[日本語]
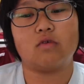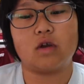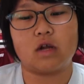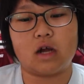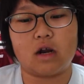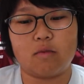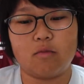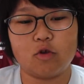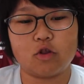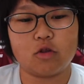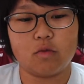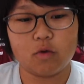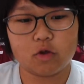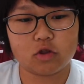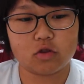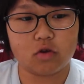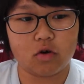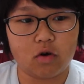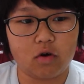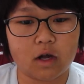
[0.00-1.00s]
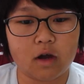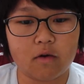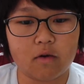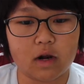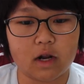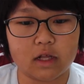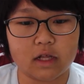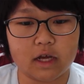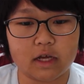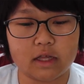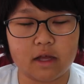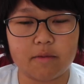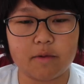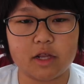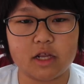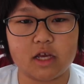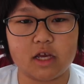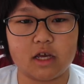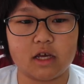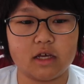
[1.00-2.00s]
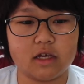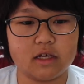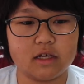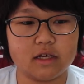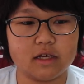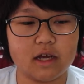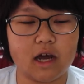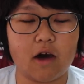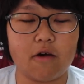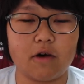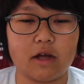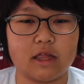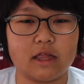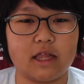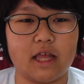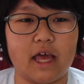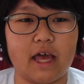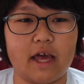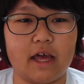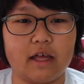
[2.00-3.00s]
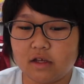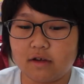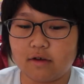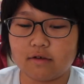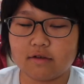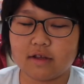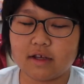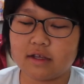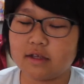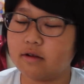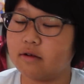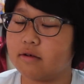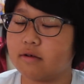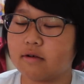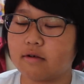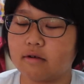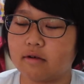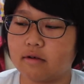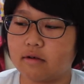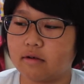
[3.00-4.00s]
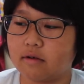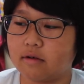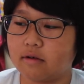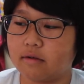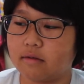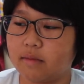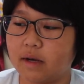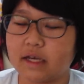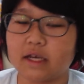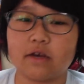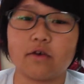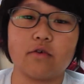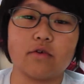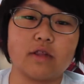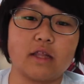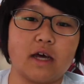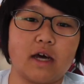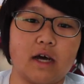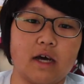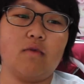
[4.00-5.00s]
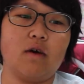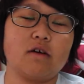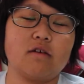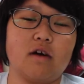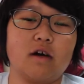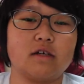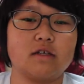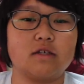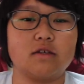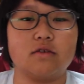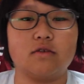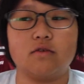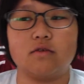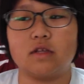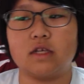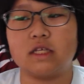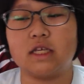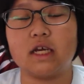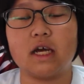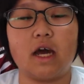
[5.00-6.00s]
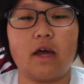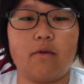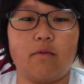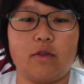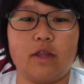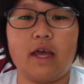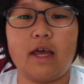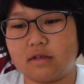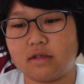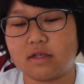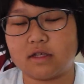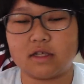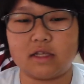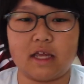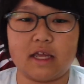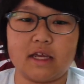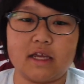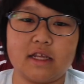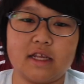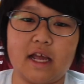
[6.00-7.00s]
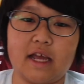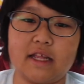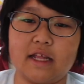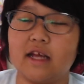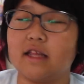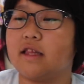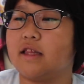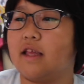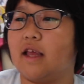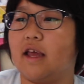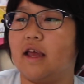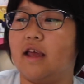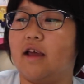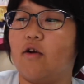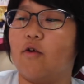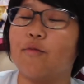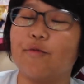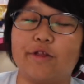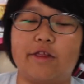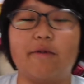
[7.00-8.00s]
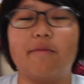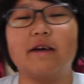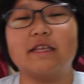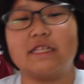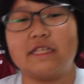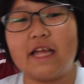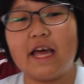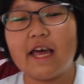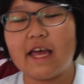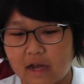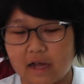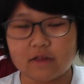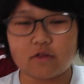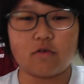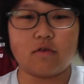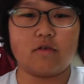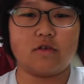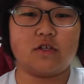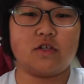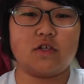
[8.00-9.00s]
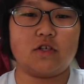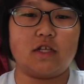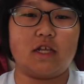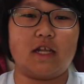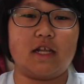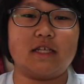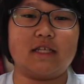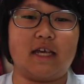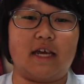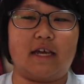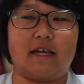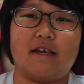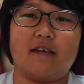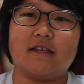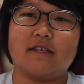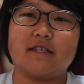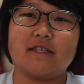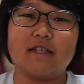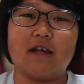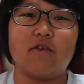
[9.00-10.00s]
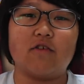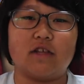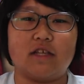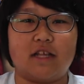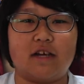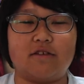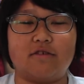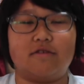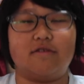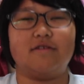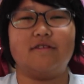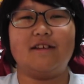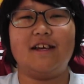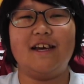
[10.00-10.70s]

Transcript: これからもっともっと変わらないために、変わって、いろんな人をこう、巻き込んだ、ワクワクするような世界をね、作っていきたいなって思ってますね。あと、じゅうななさい、えー、素直になる。